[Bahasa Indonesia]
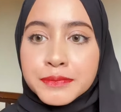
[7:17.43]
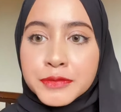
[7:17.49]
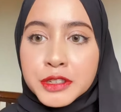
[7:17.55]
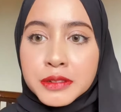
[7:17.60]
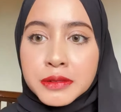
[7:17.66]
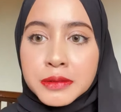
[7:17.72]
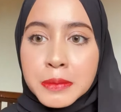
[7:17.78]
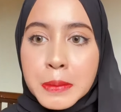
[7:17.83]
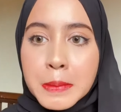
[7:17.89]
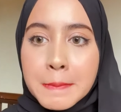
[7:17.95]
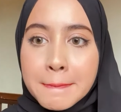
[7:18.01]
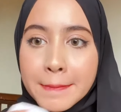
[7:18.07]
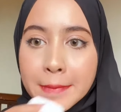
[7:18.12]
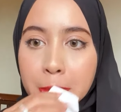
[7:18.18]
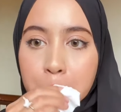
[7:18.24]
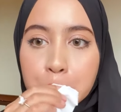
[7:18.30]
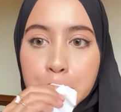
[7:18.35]
tuh
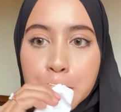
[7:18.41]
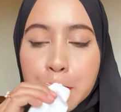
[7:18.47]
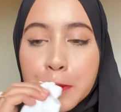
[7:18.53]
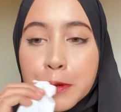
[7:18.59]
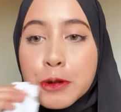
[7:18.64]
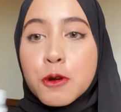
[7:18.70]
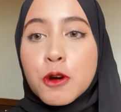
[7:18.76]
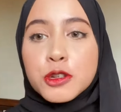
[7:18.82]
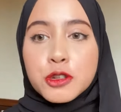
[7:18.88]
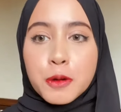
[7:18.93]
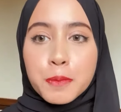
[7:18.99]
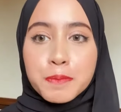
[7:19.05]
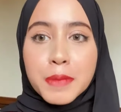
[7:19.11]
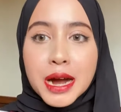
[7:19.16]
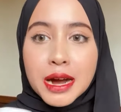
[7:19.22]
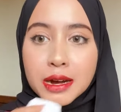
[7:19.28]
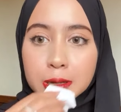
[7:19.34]
udah digosok
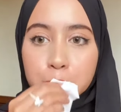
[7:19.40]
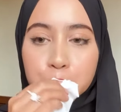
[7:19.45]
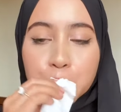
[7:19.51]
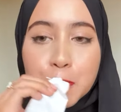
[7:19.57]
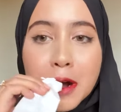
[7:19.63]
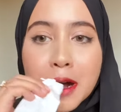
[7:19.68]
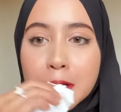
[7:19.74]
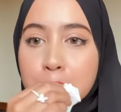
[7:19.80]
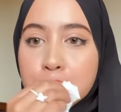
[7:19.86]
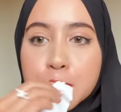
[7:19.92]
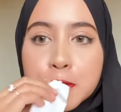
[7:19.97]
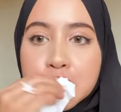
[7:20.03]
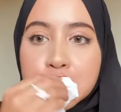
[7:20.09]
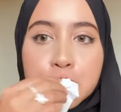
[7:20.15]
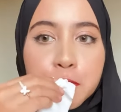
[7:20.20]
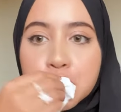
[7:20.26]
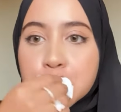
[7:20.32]
banget banget
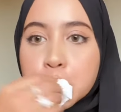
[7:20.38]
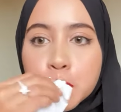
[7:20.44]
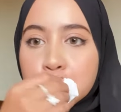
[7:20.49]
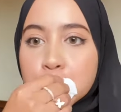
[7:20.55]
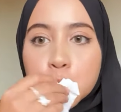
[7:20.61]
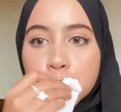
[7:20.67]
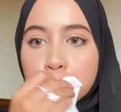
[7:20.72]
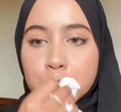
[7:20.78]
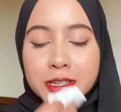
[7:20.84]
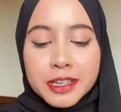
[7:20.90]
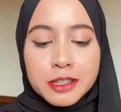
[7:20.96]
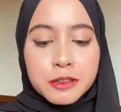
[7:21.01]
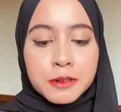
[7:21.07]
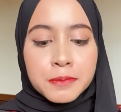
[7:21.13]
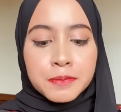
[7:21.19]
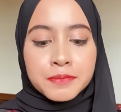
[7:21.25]
kayak hmm, gitu